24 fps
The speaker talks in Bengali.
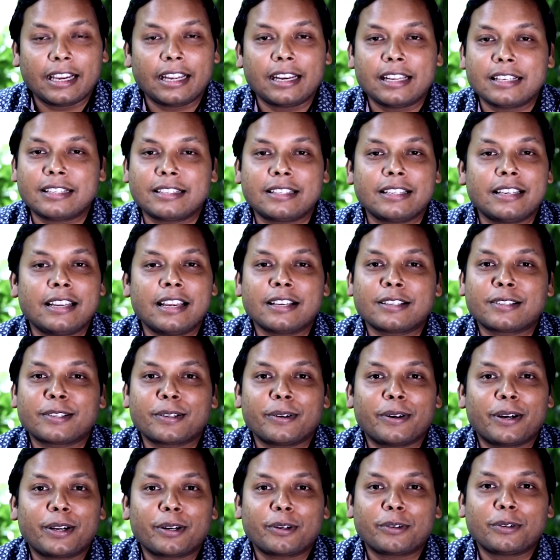এখানে সিরিয়াস
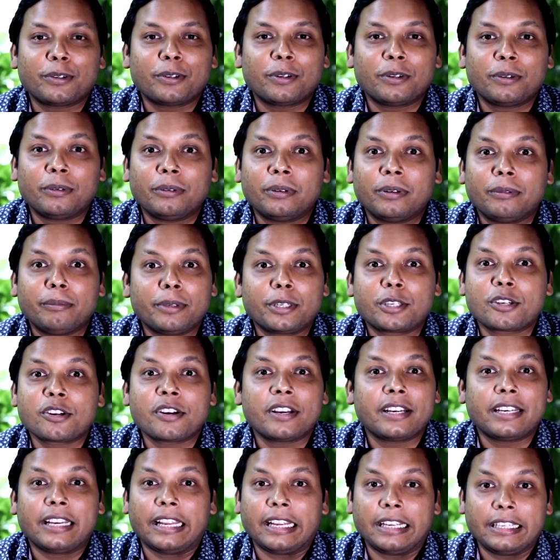হওয়ার কোনো
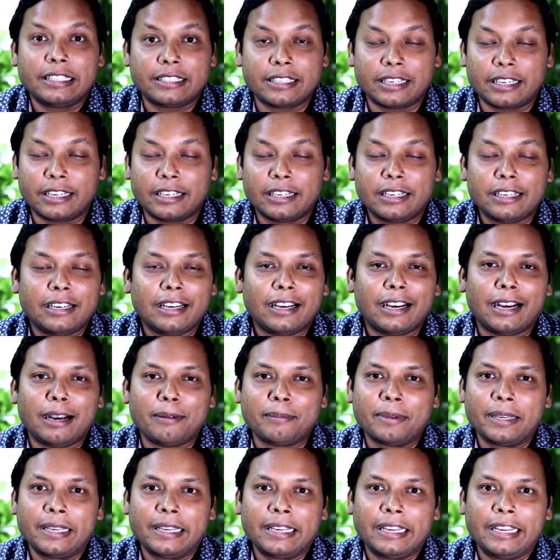বিষয় নেই যে
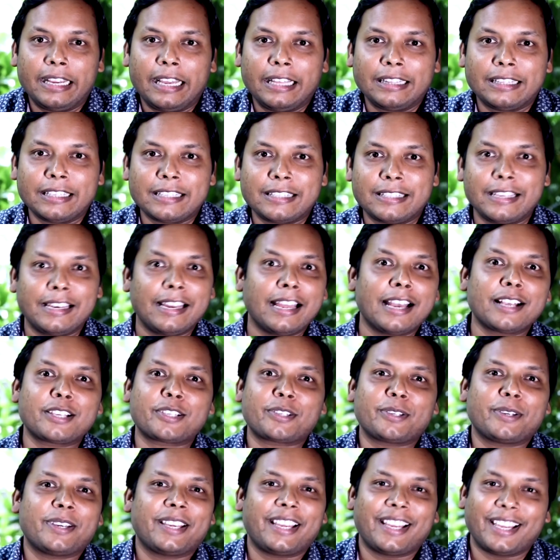আমি এতে সিরিয়াস
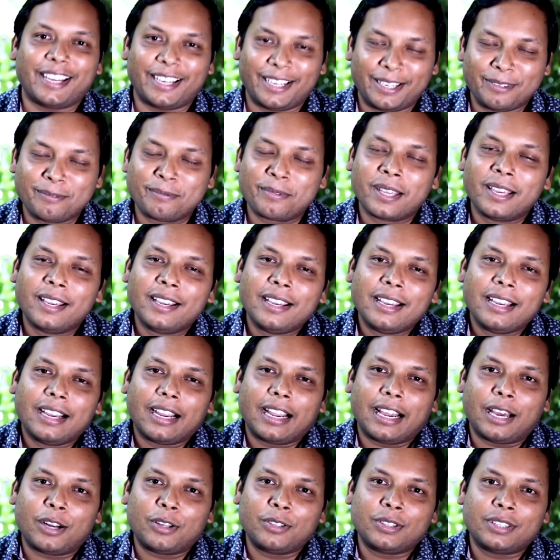হয়ে গেলাম
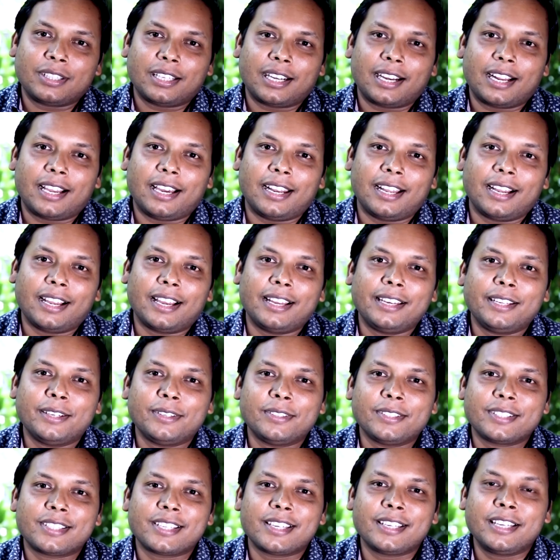কারণ তার গালাগালি
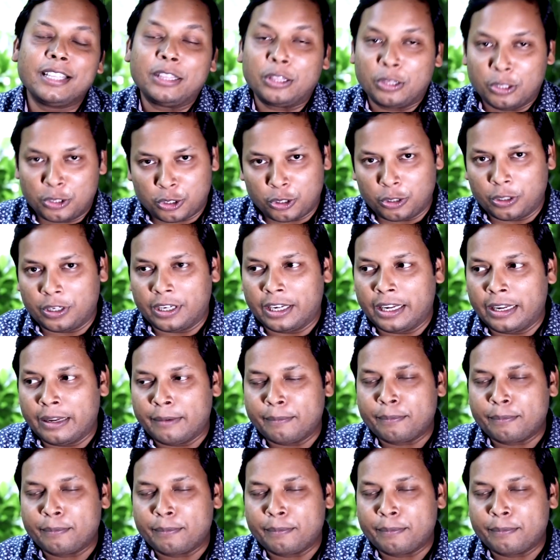হচ্ছে নিত্যসঙ্গী